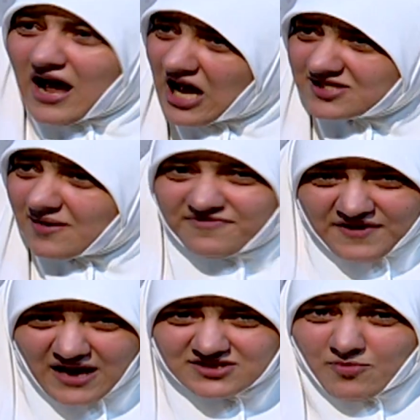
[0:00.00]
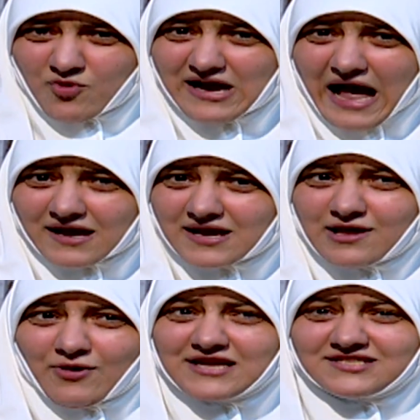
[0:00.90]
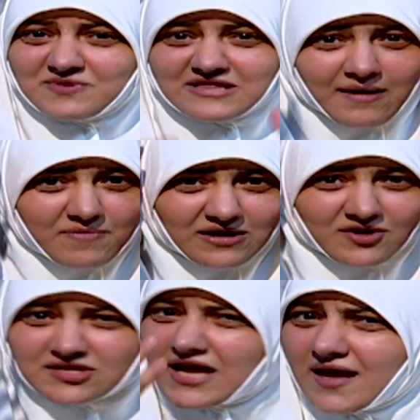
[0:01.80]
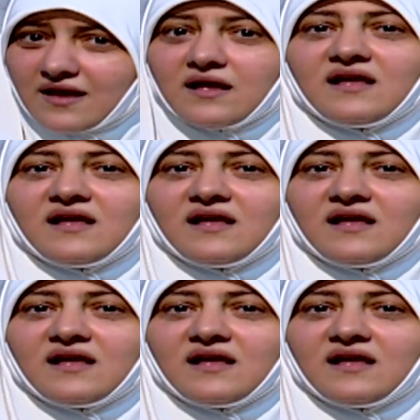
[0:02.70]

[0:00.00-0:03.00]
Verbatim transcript: عصب في عصب وجعك كده وحاسس بتعبان راس ايه